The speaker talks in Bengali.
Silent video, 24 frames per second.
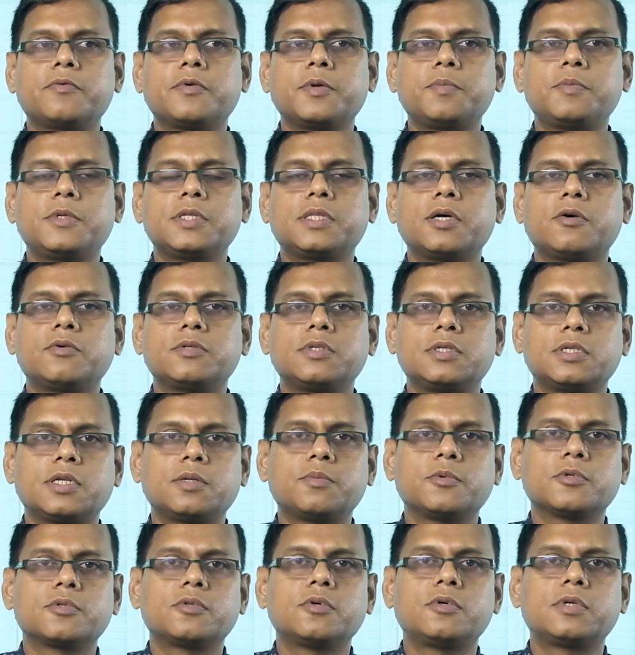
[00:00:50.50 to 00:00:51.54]
ফিফটি থাউজেন্ডের
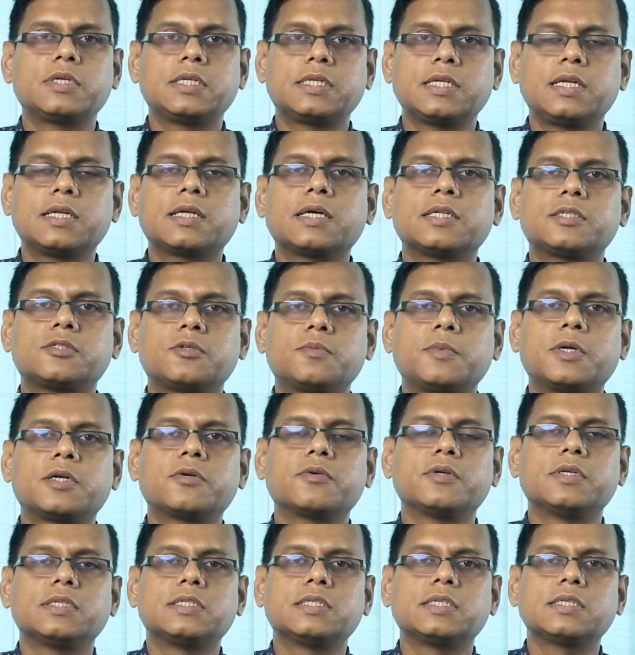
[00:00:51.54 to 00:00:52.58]
মতো রিটেল কাস্টমার
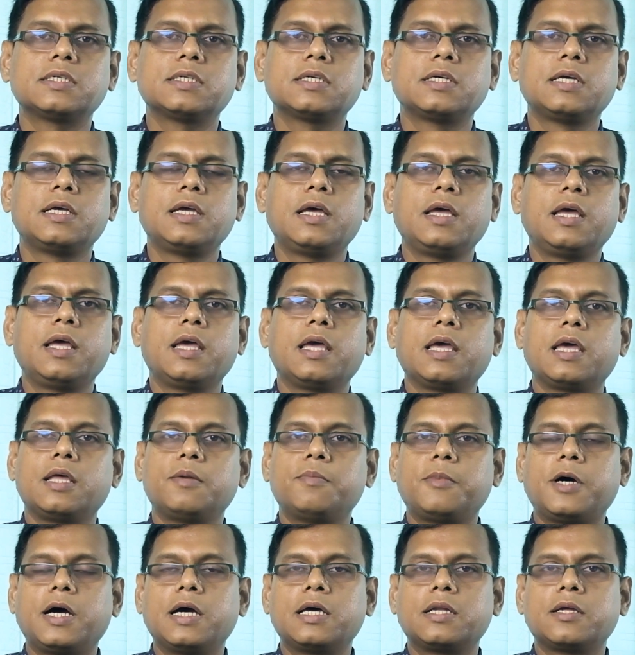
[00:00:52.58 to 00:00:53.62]
রয়েছে এর
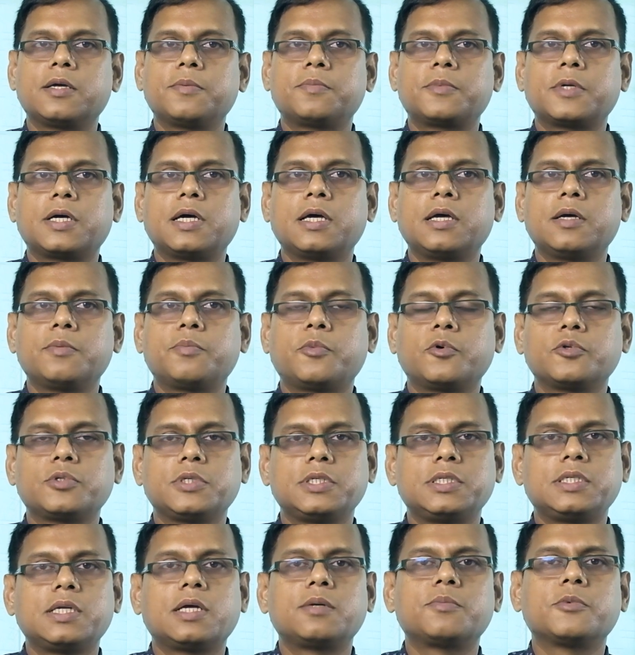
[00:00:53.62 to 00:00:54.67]
বাইরে প্রায়
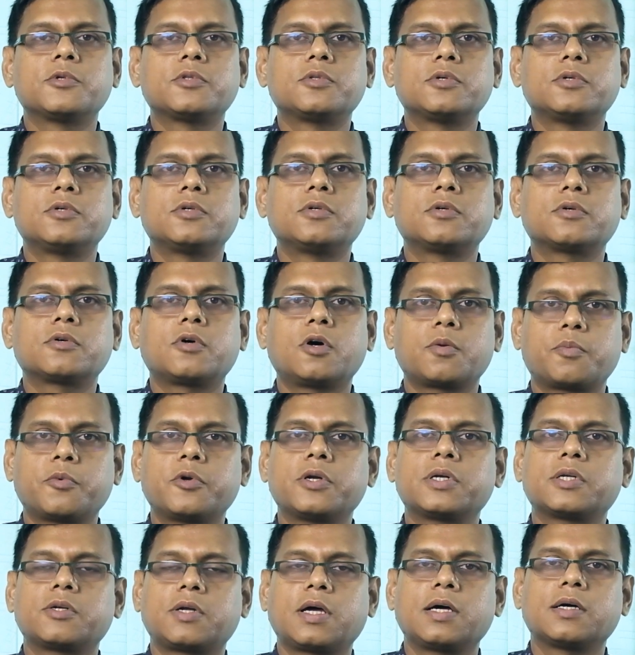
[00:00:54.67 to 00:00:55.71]
পঁচিশটার মতো
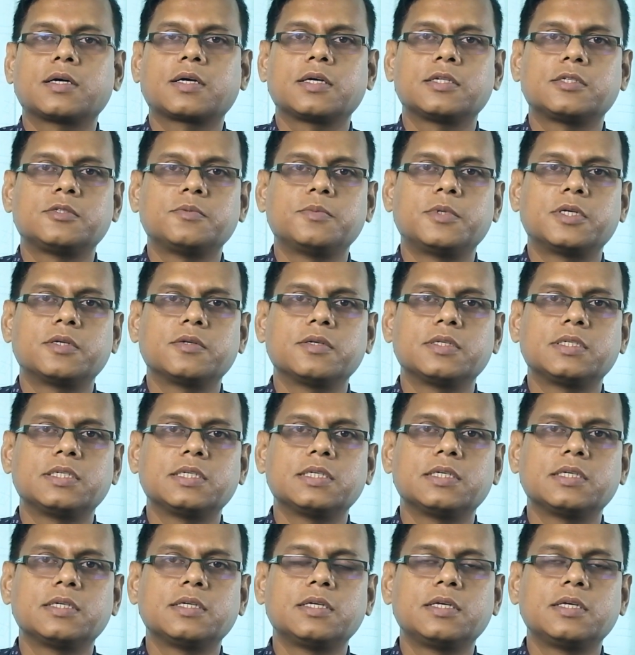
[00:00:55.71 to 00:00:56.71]
কর্পোরেট কাস্টমার রয়েছে